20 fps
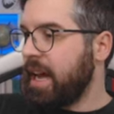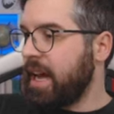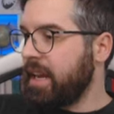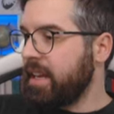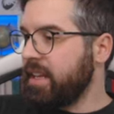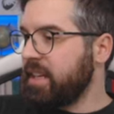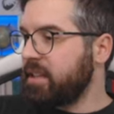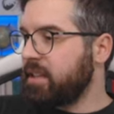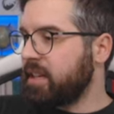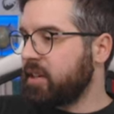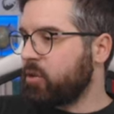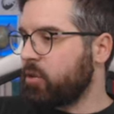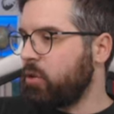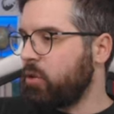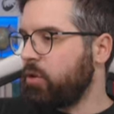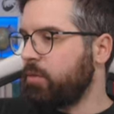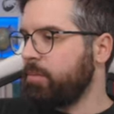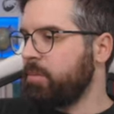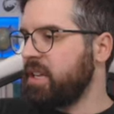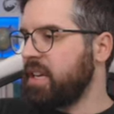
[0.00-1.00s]
a Nick de
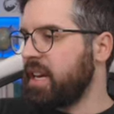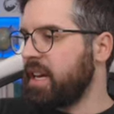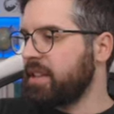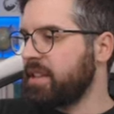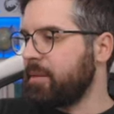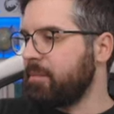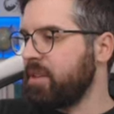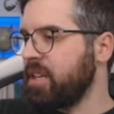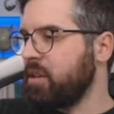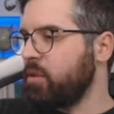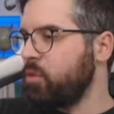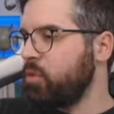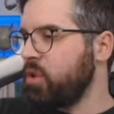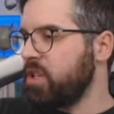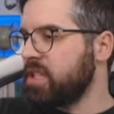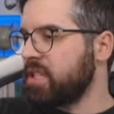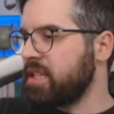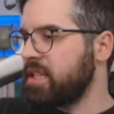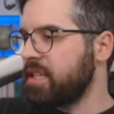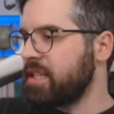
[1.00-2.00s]
Colombia, también
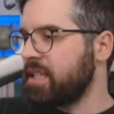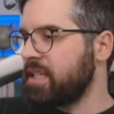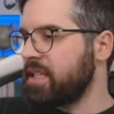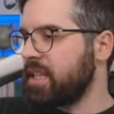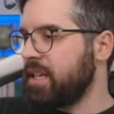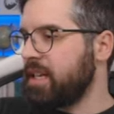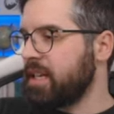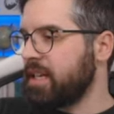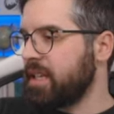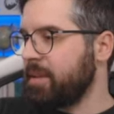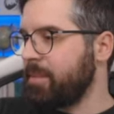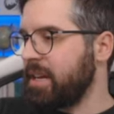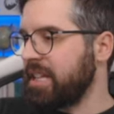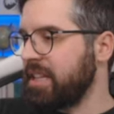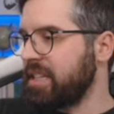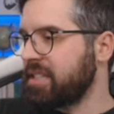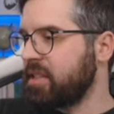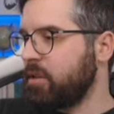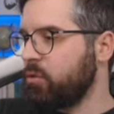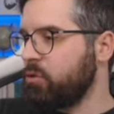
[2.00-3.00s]
Luis desde, eh, que
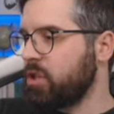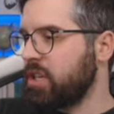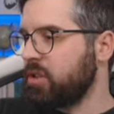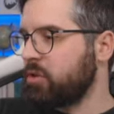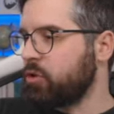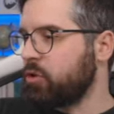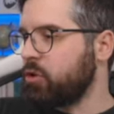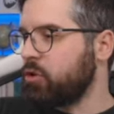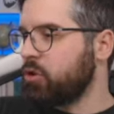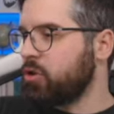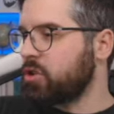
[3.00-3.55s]
manda saludos a